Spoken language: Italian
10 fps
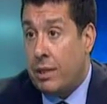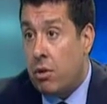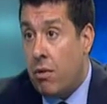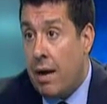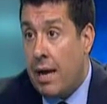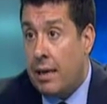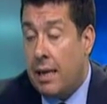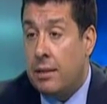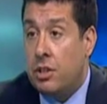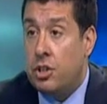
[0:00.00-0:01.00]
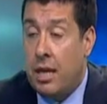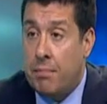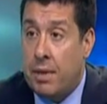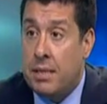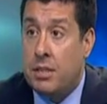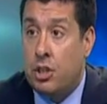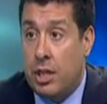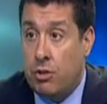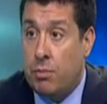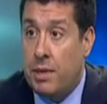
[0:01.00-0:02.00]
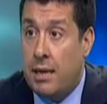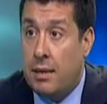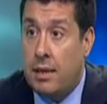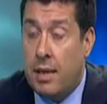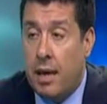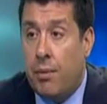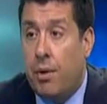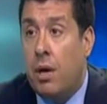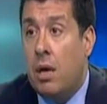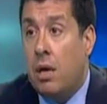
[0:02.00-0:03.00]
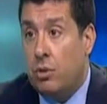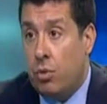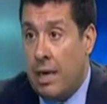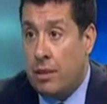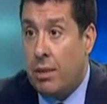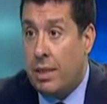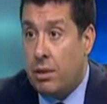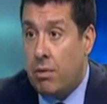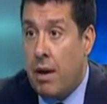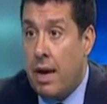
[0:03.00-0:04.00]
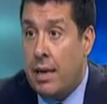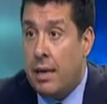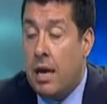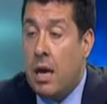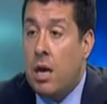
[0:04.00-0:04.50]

4 anni, a dicembre 600 miliardi di euro durata 4 anni.